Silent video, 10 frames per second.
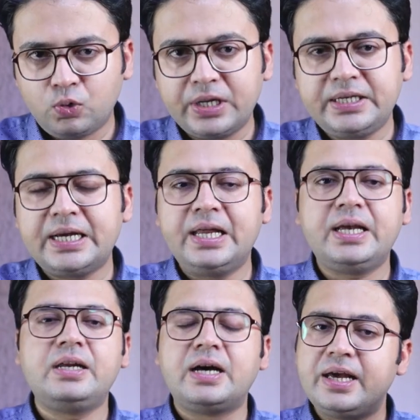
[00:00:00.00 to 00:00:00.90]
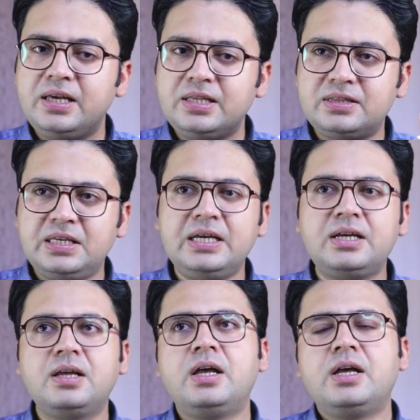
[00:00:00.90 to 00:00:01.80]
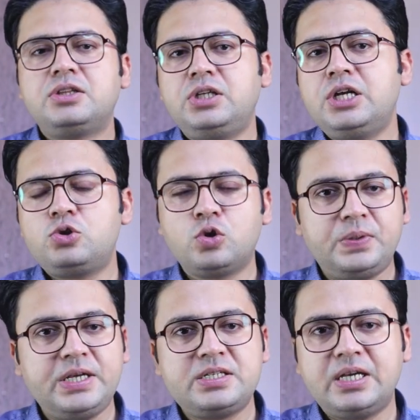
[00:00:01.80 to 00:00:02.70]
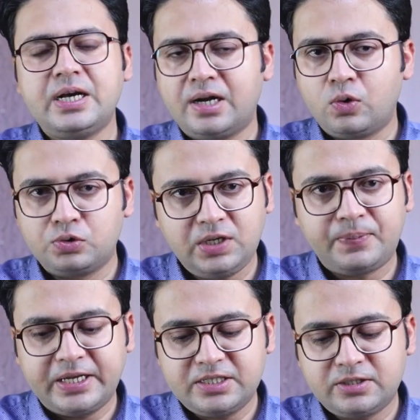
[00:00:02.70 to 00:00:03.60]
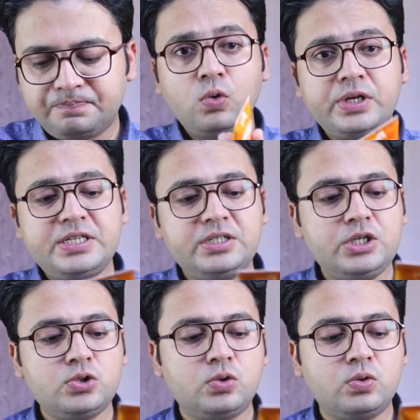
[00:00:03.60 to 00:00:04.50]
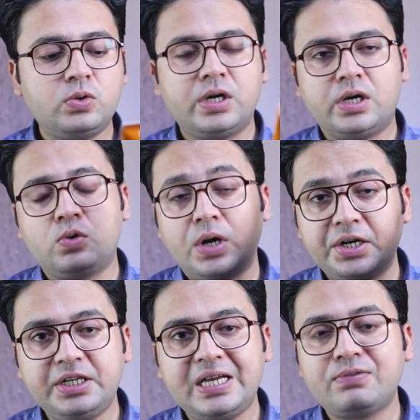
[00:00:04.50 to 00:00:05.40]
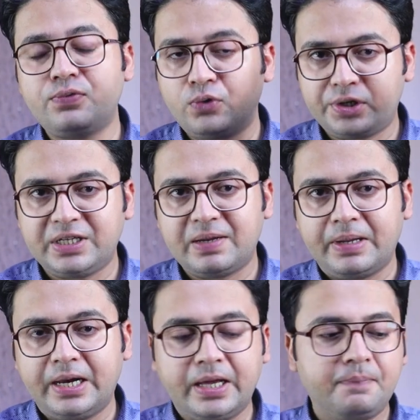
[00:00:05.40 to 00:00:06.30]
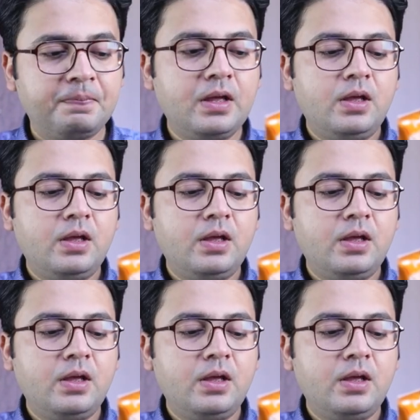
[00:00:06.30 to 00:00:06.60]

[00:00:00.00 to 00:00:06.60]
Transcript: भूल गई है लेकिन आई थिंक 320 के अराउंड थी प्राइस और इसकी जो क्वांटिटी है वो 40 एम है